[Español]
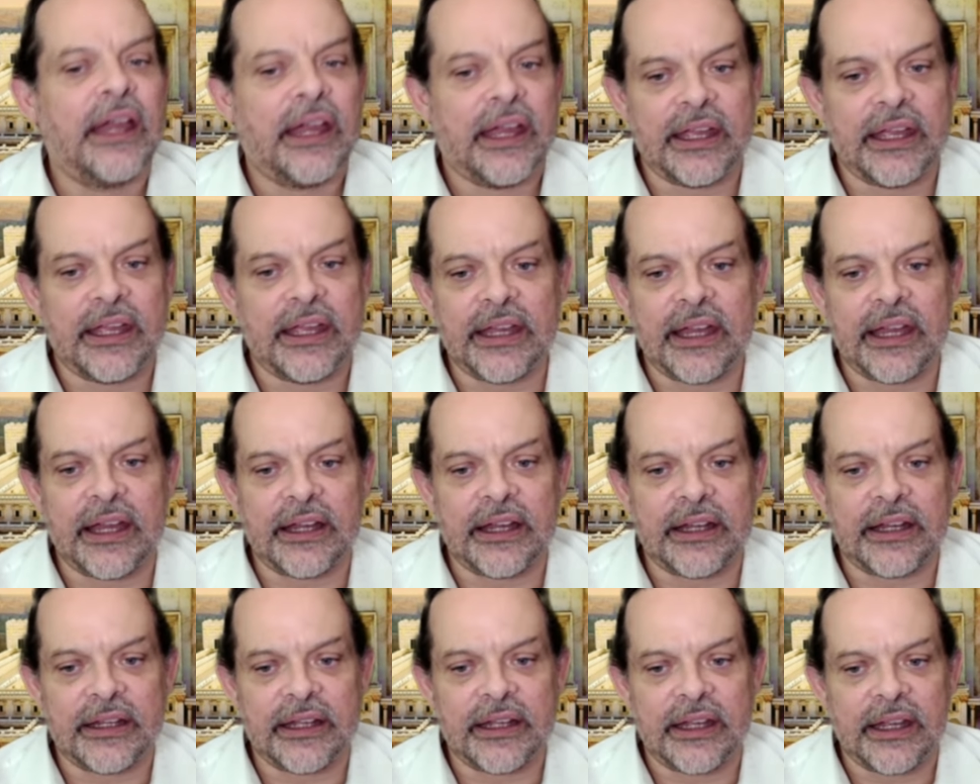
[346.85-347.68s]

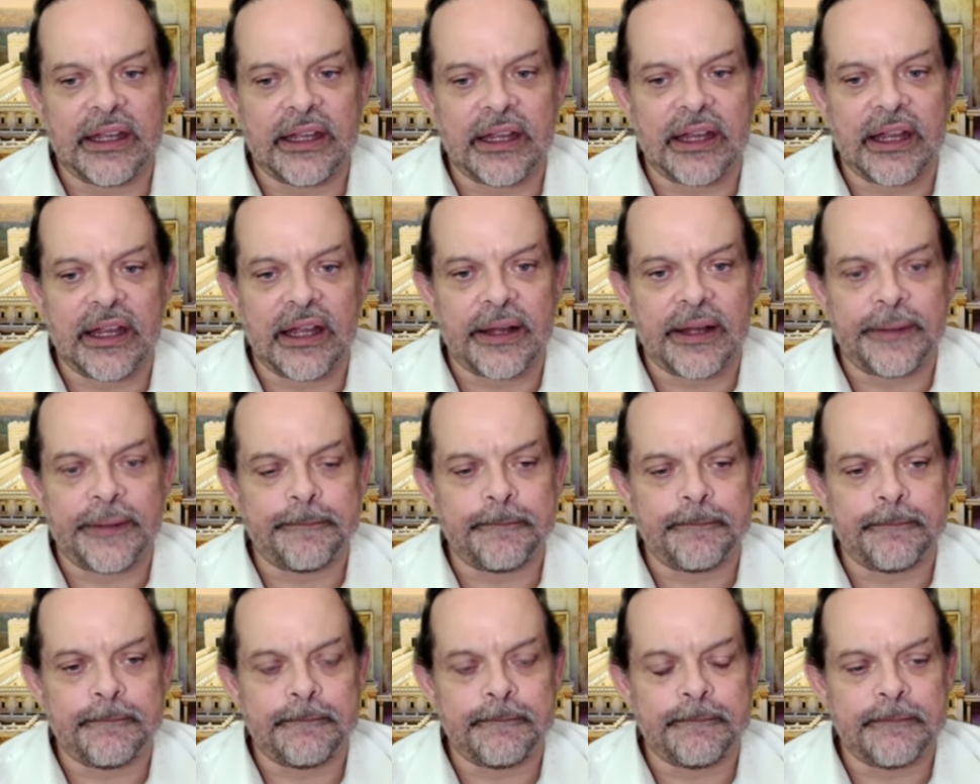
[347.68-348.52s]
Ella eh,
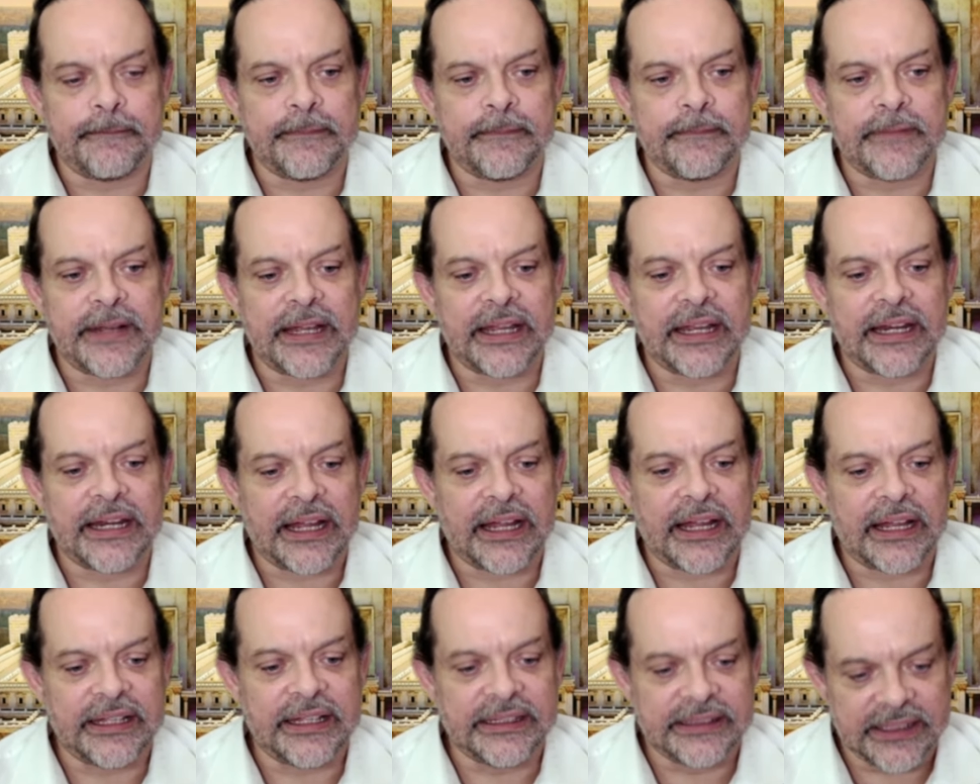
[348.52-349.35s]

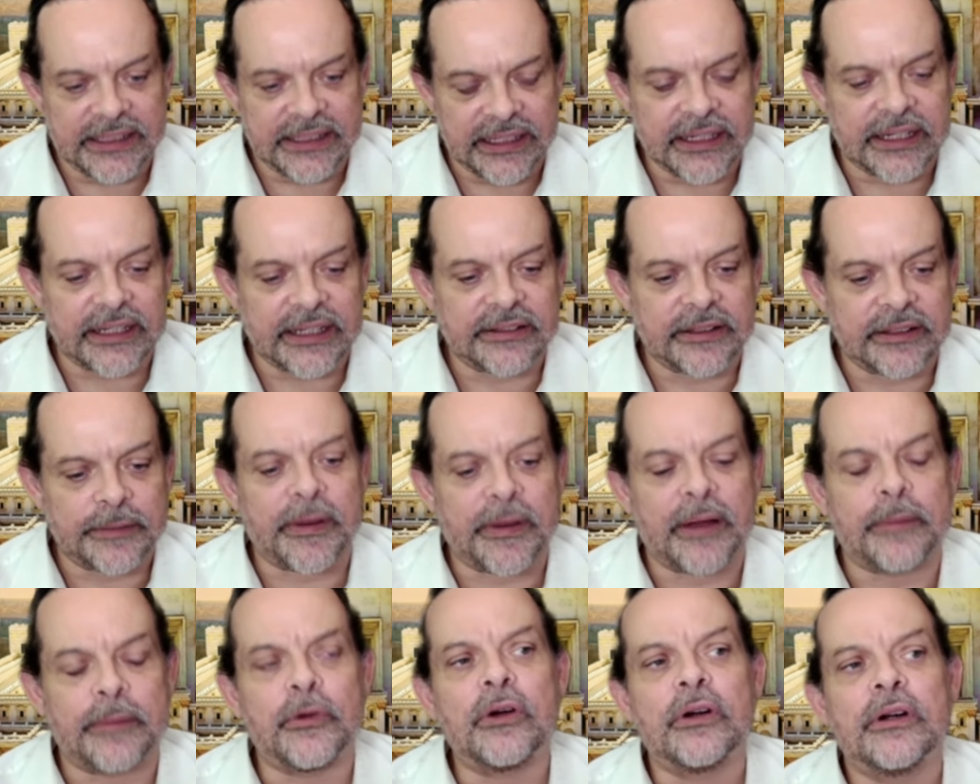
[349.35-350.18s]
era gentil, que
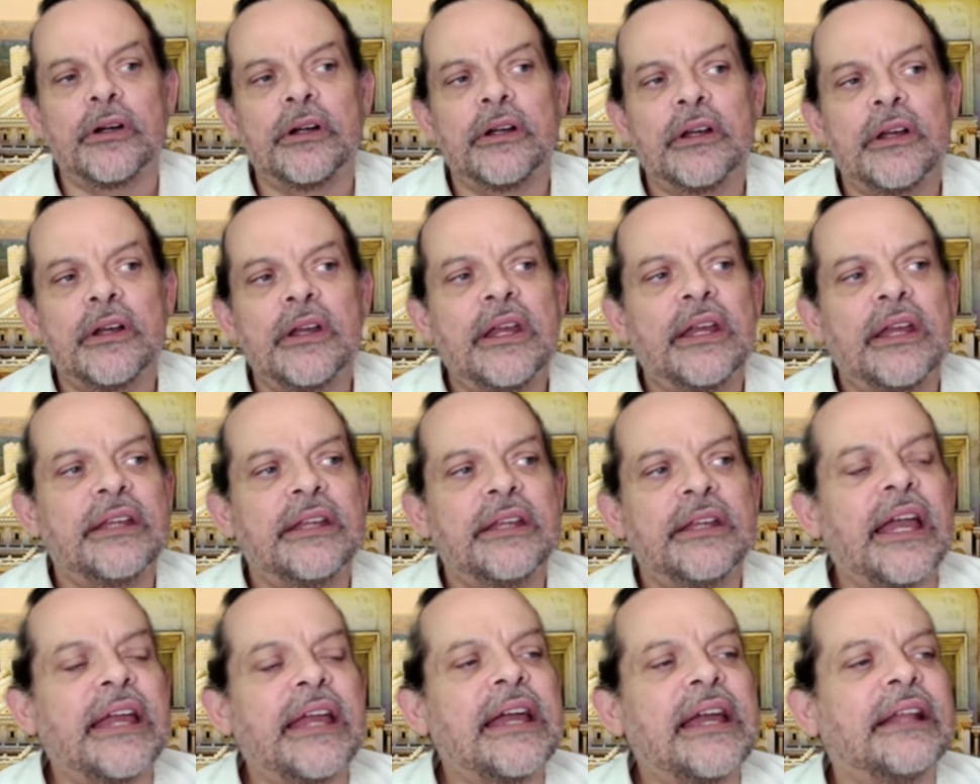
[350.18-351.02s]
sepamos,
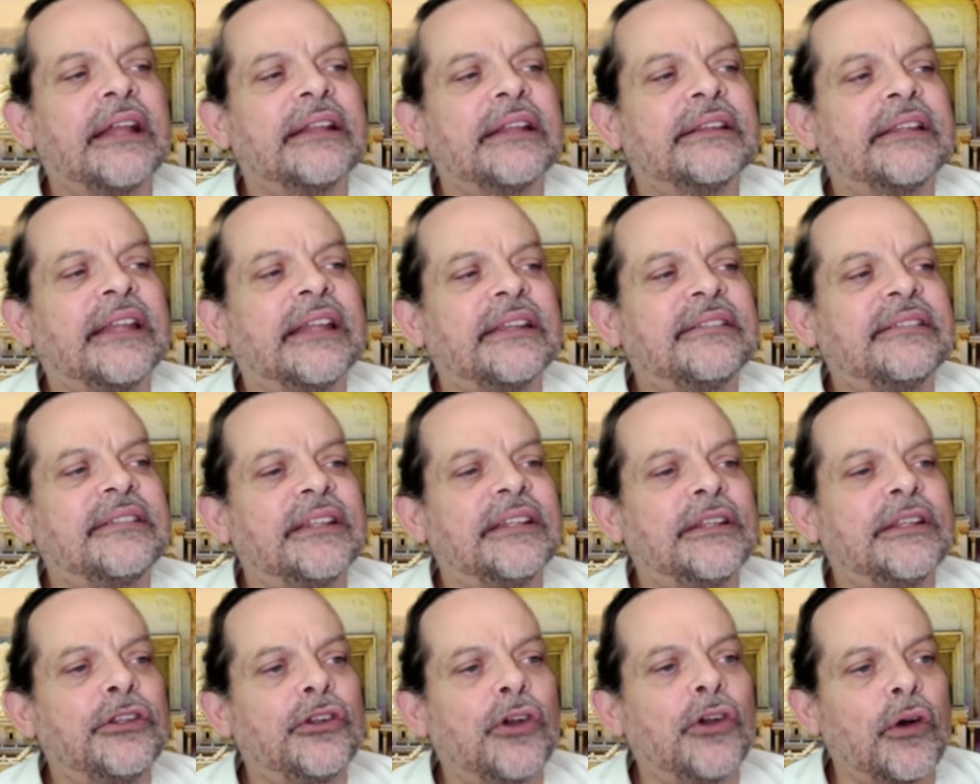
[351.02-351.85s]
y ella
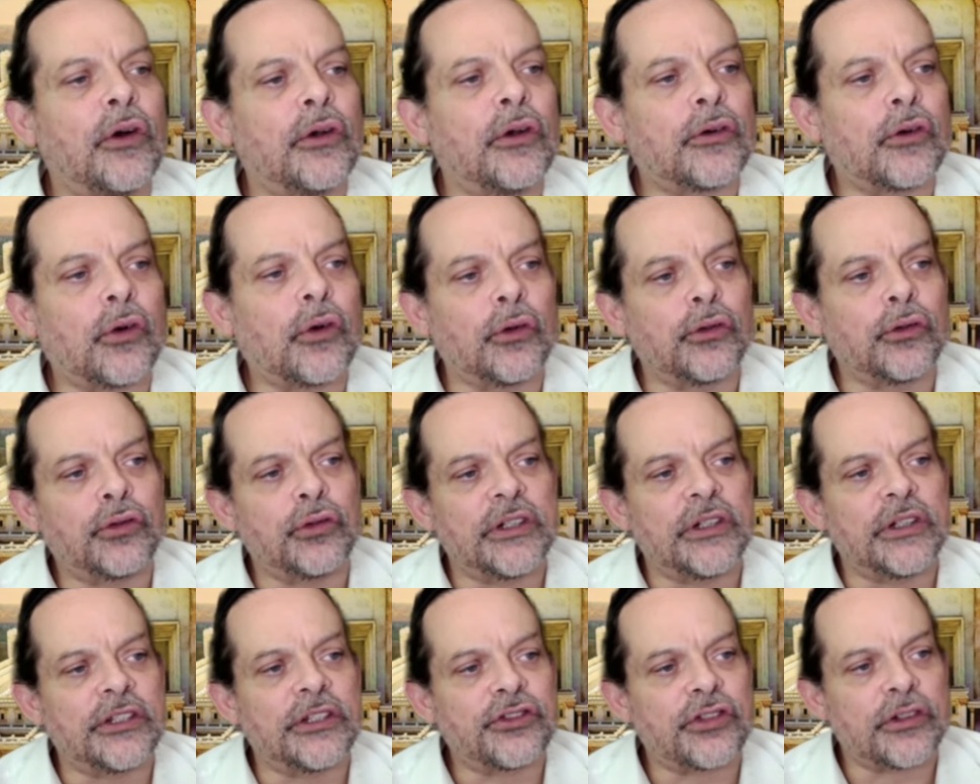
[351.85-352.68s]
decidió con
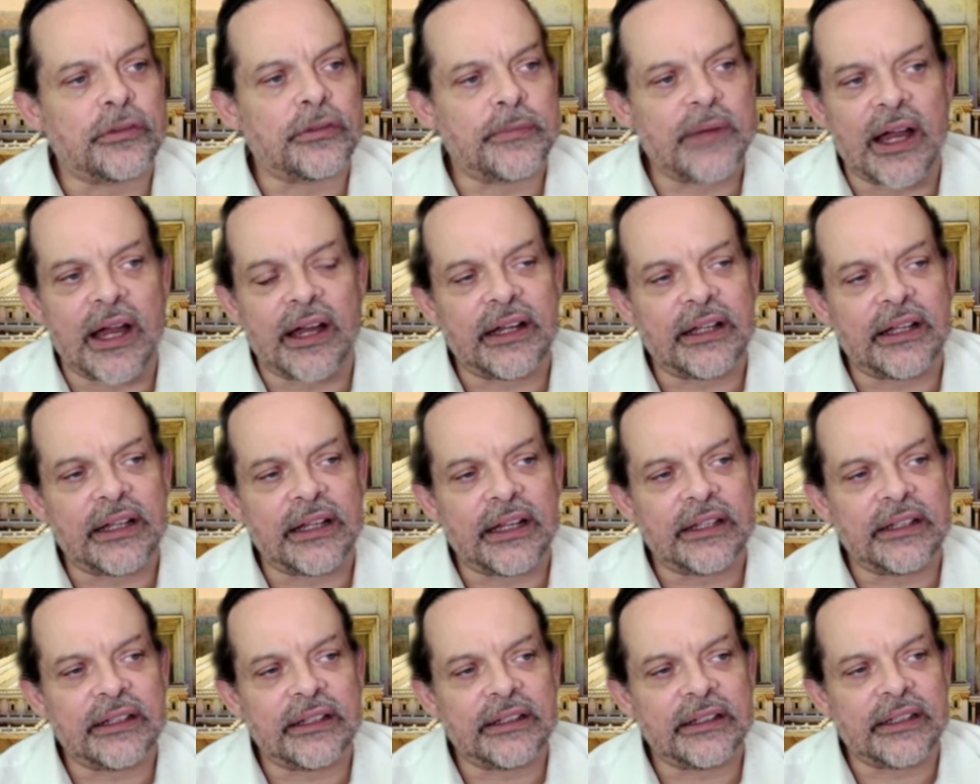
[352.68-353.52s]
su neshama,
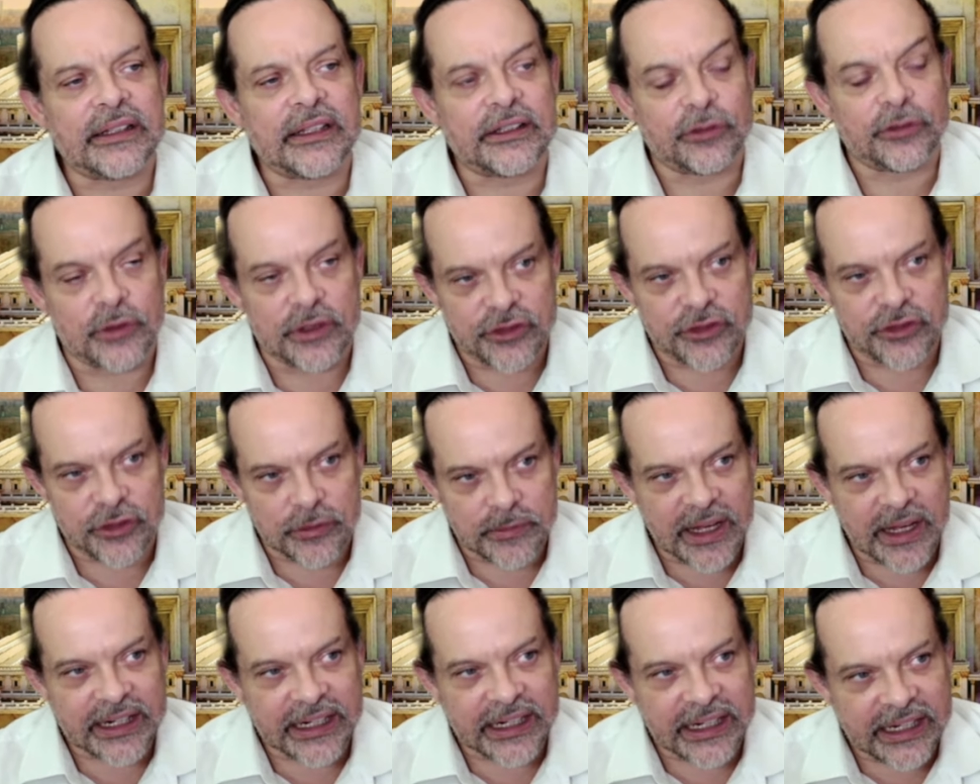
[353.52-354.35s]
que su
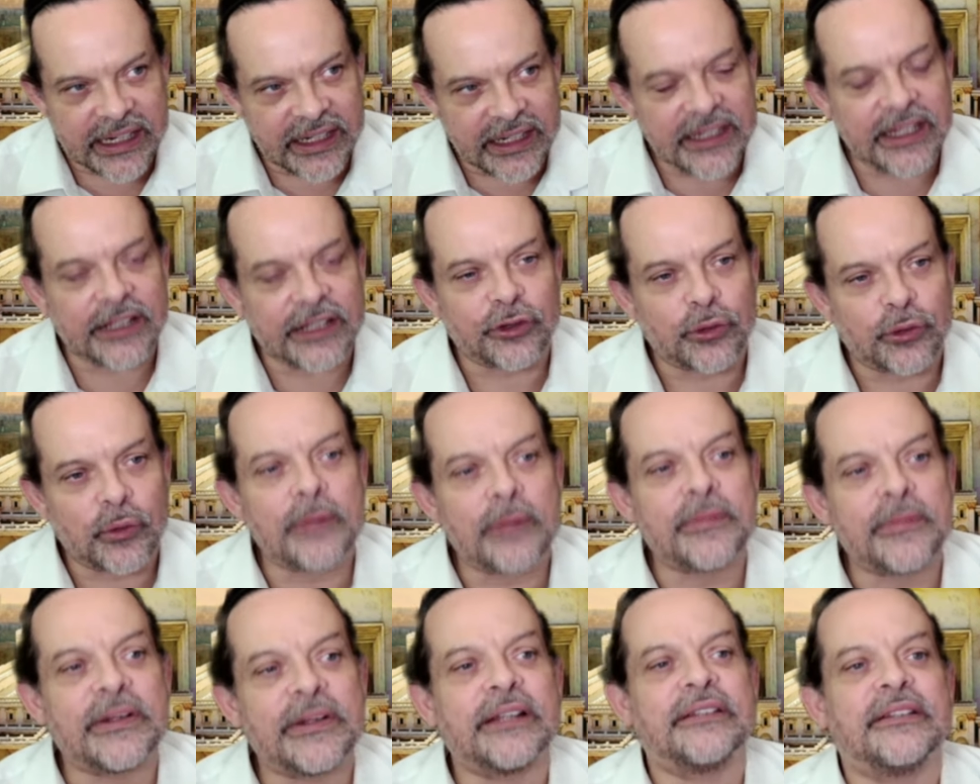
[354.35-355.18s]
neshama requería, su
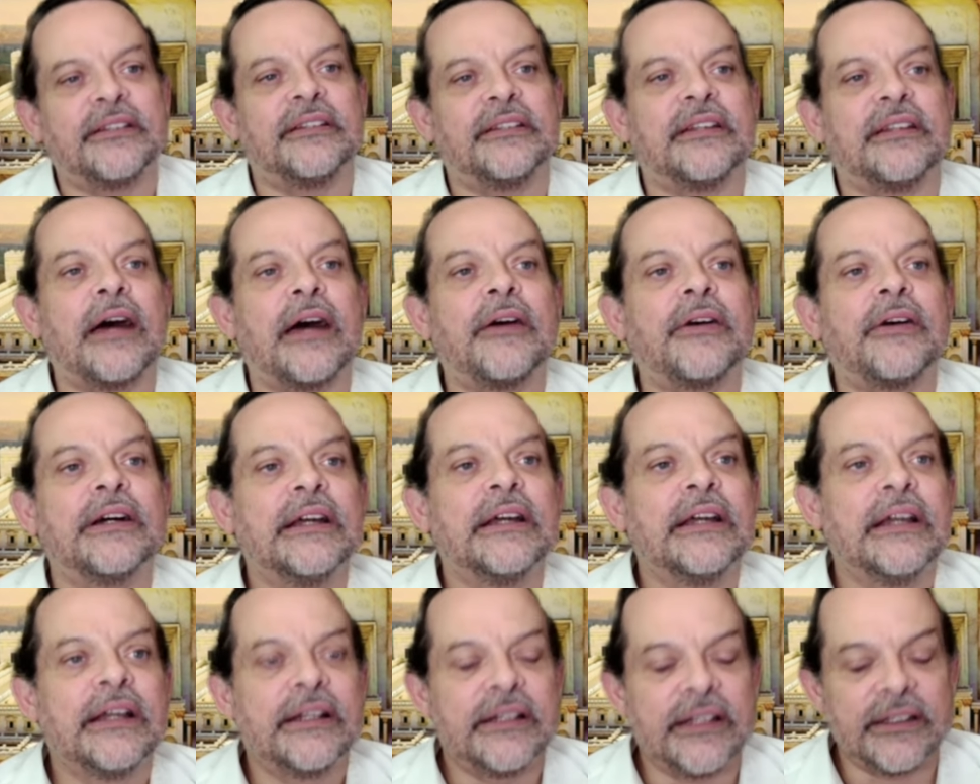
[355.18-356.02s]
alma necesitaba,
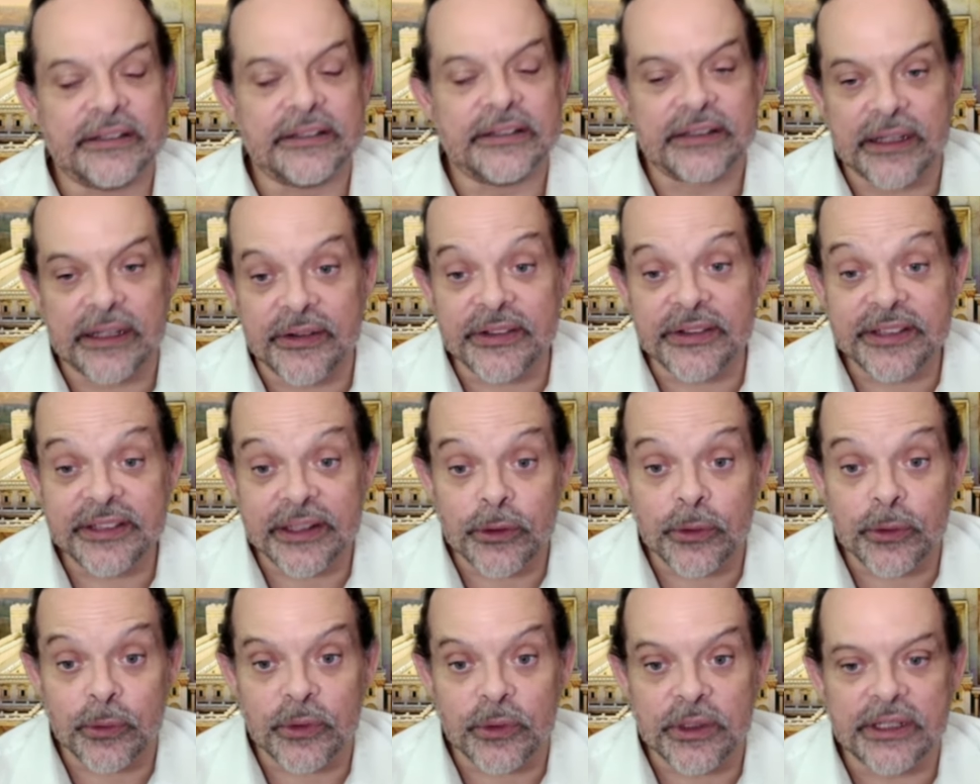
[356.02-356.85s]
necesitaba
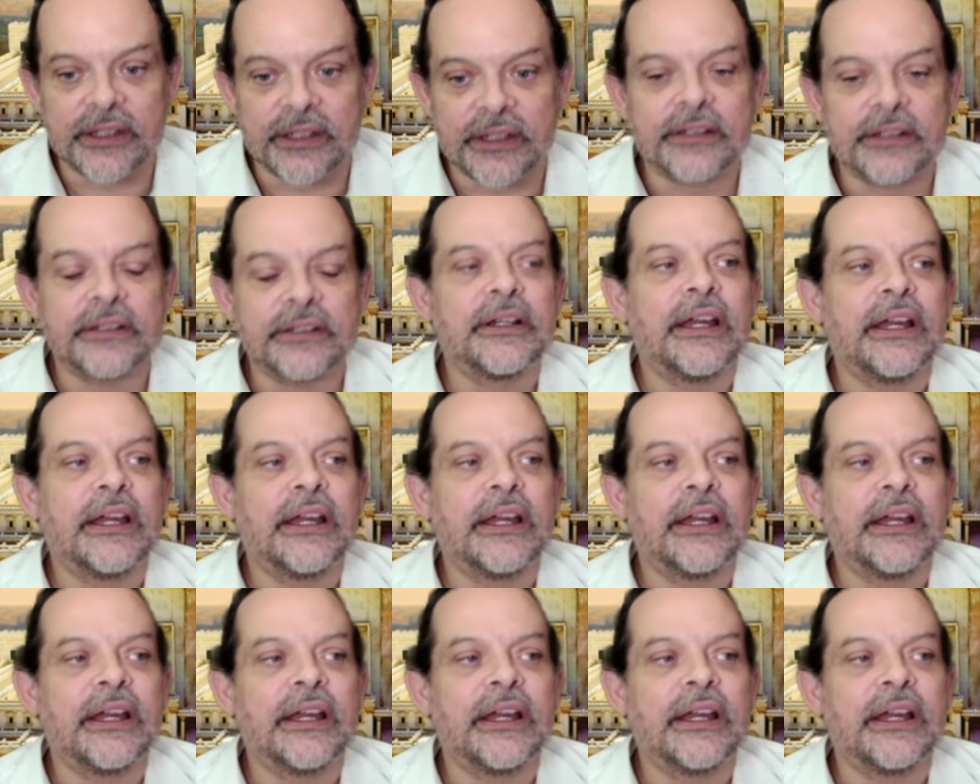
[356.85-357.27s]
ser judía.